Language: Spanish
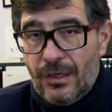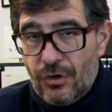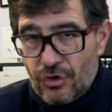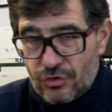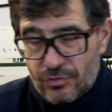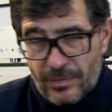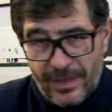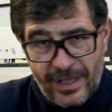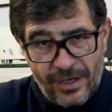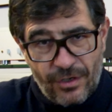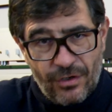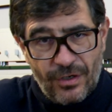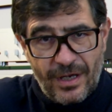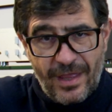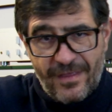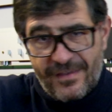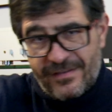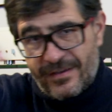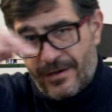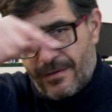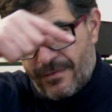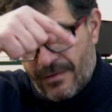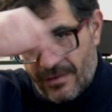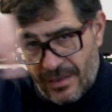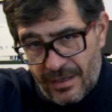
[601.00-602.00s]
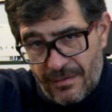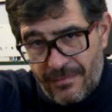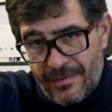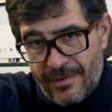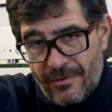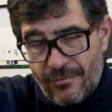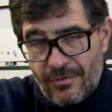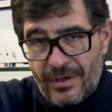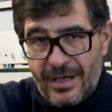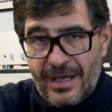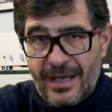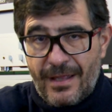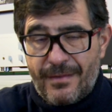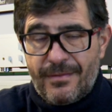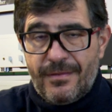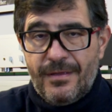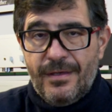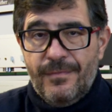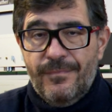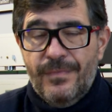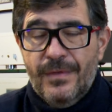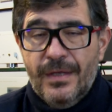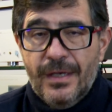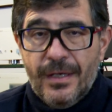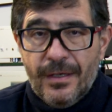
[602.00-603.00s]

Os dejo en la descripción del vídeo un enlace,